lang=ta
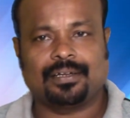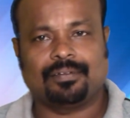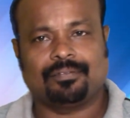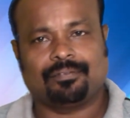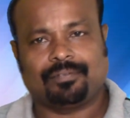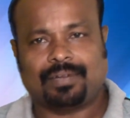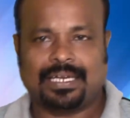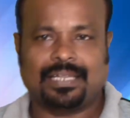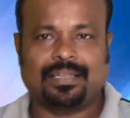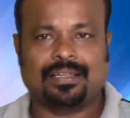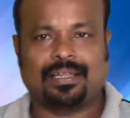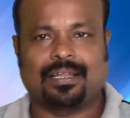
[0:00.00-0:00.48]

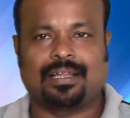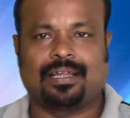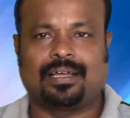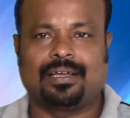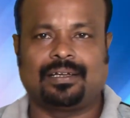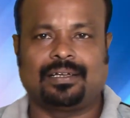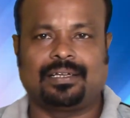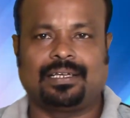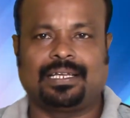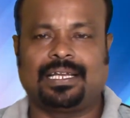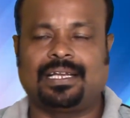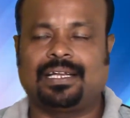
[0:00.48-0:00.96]
வனிதா தான்
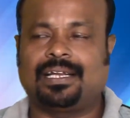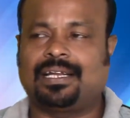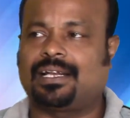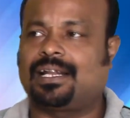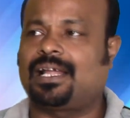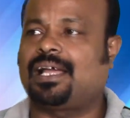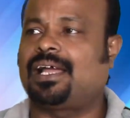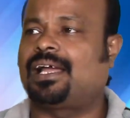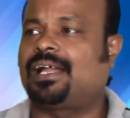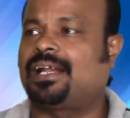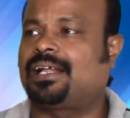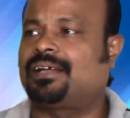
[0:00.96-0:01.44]

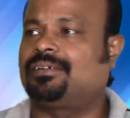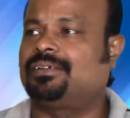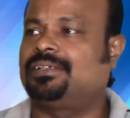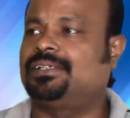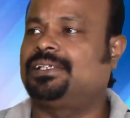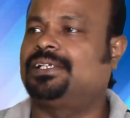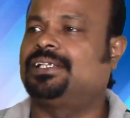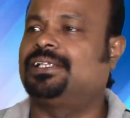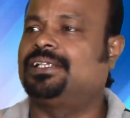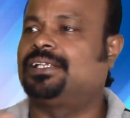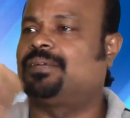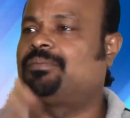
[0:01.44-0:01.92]
என்னென்னா எனக்கு
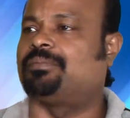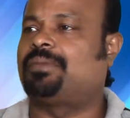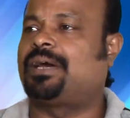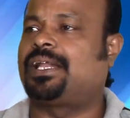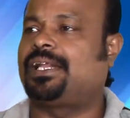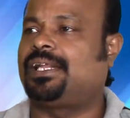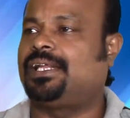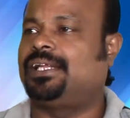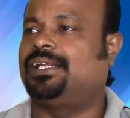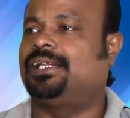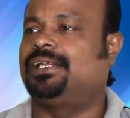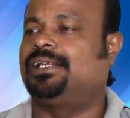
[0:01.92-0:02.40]
வந்து இந்த
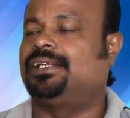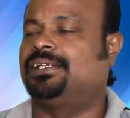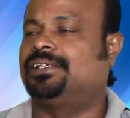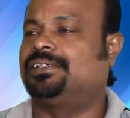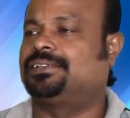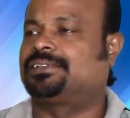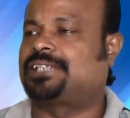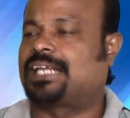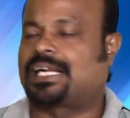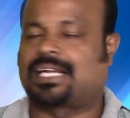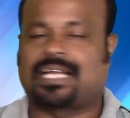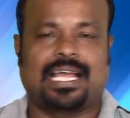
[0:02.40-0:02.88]
மாதிரி
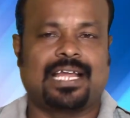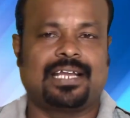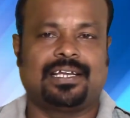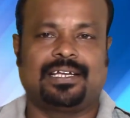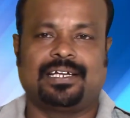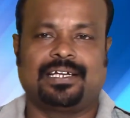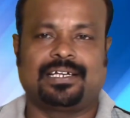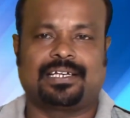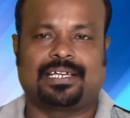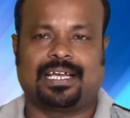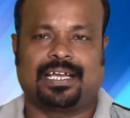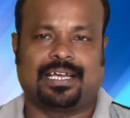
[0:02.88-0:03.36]
ஸ்டக்காகி
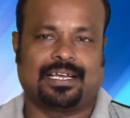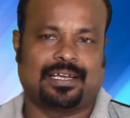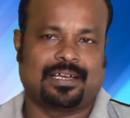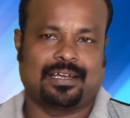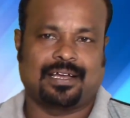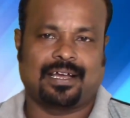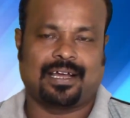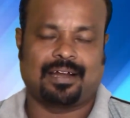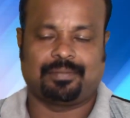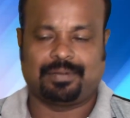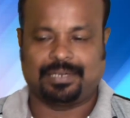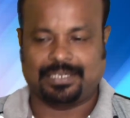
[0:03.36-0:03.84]
நின்ட்டேன்
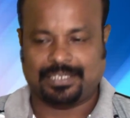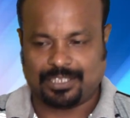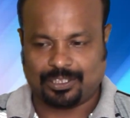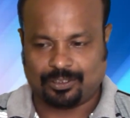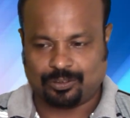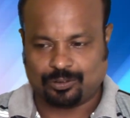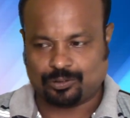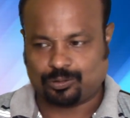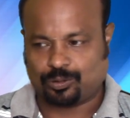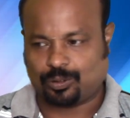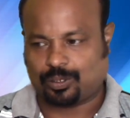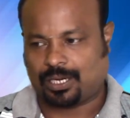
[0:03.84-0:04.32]
அப்படின்ட்டு
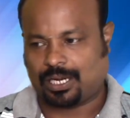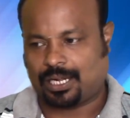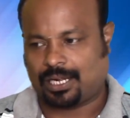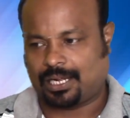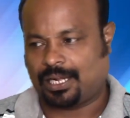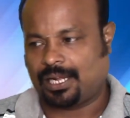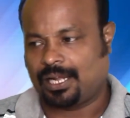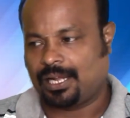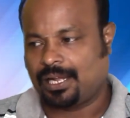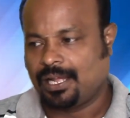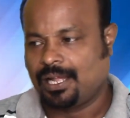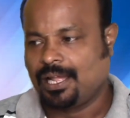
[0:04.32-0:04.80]
ஏதோ சொல்கிறாங்க
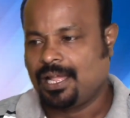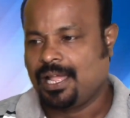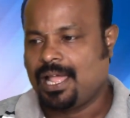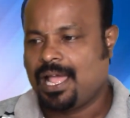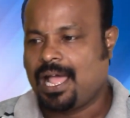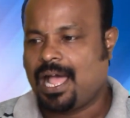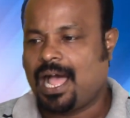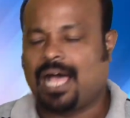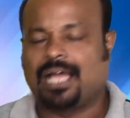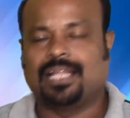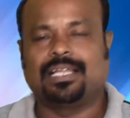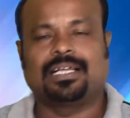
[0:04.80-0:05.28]

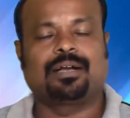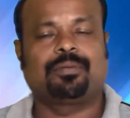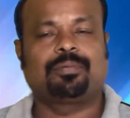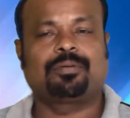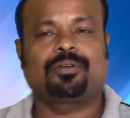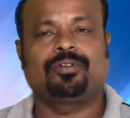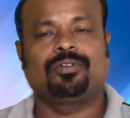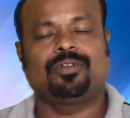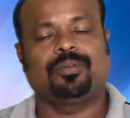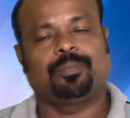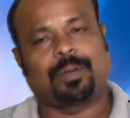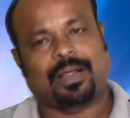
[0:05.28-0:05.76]

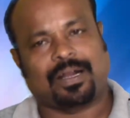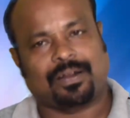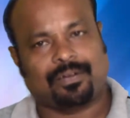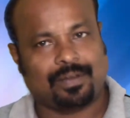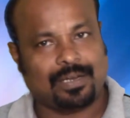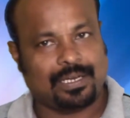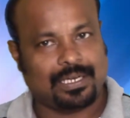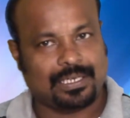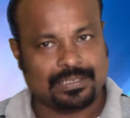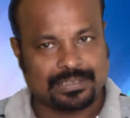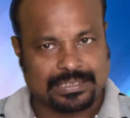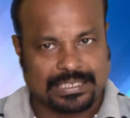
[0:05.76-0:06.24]
அதுக்கப்புறம் வந்து
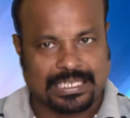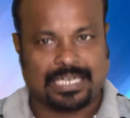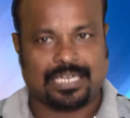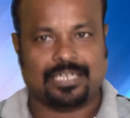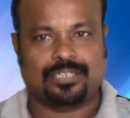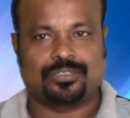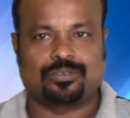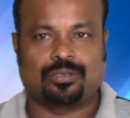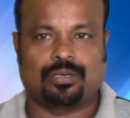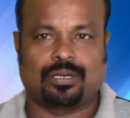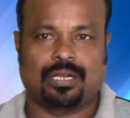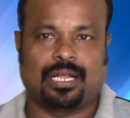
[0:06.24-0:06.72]
பரவாயில்லன்னு
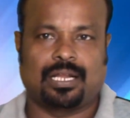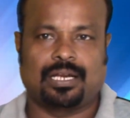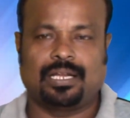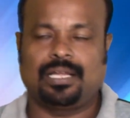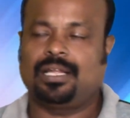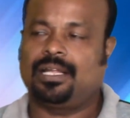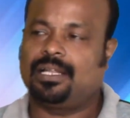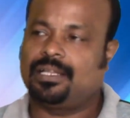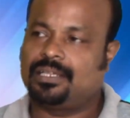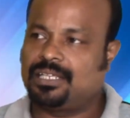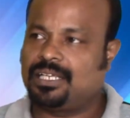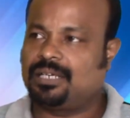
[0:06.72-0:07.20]
சேரன்னு சொல்கிறாரு
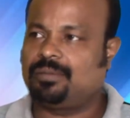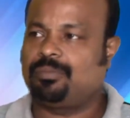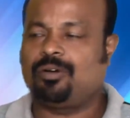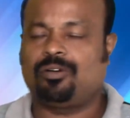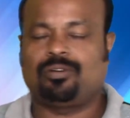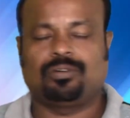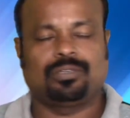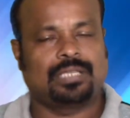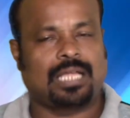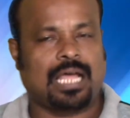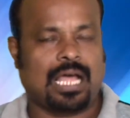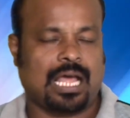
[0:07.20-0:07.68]
திரும்ப
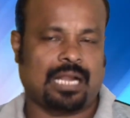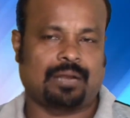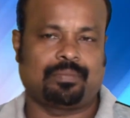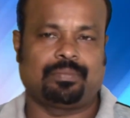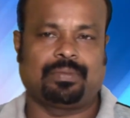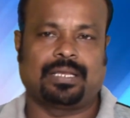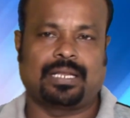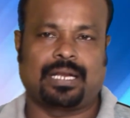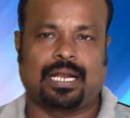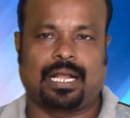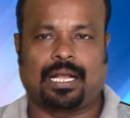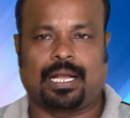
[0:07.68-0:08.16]
வந்து
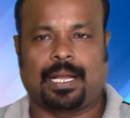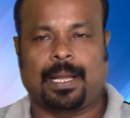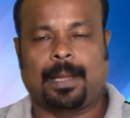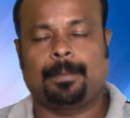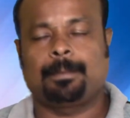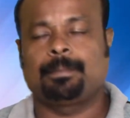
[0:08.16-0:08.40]
ஆரம்பிக்கிறாங்க